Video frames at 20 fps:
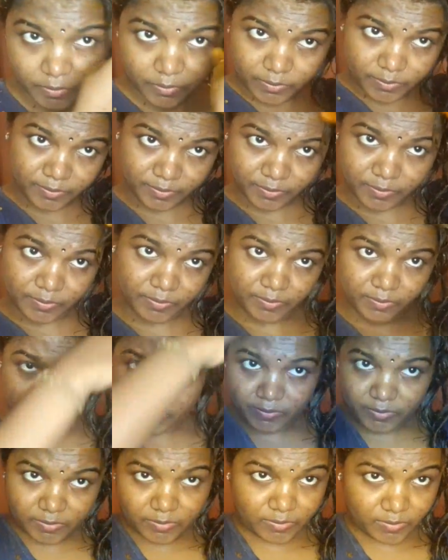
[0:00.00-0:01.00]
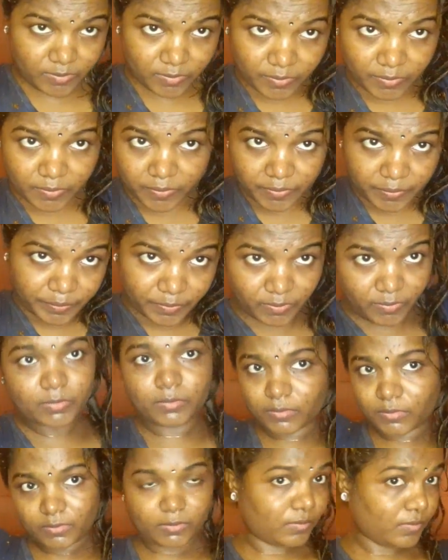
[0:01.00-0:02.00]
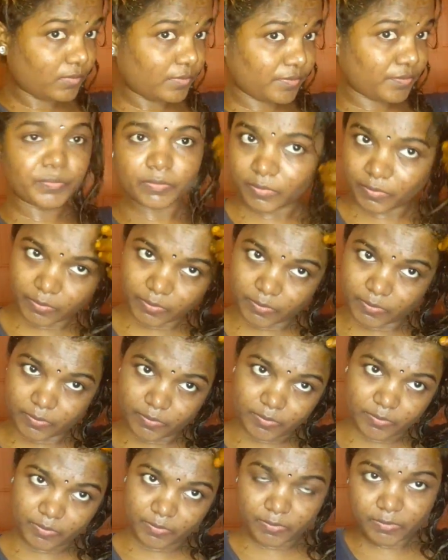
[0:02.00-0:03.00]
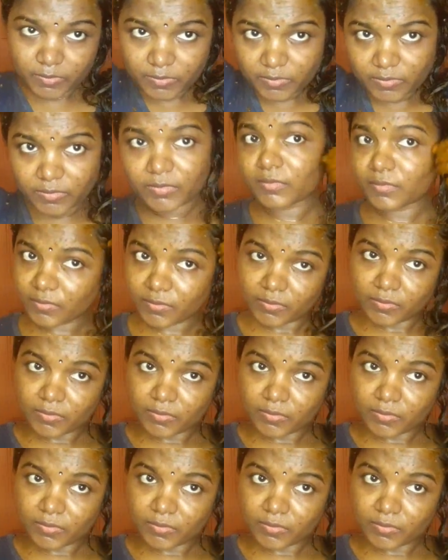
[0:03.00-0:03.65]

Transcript: வைக்கிறதுக்காக இந்த பேக்லாமும் ப்ரிப்பேர் பண்ணியாச்சு ஸோ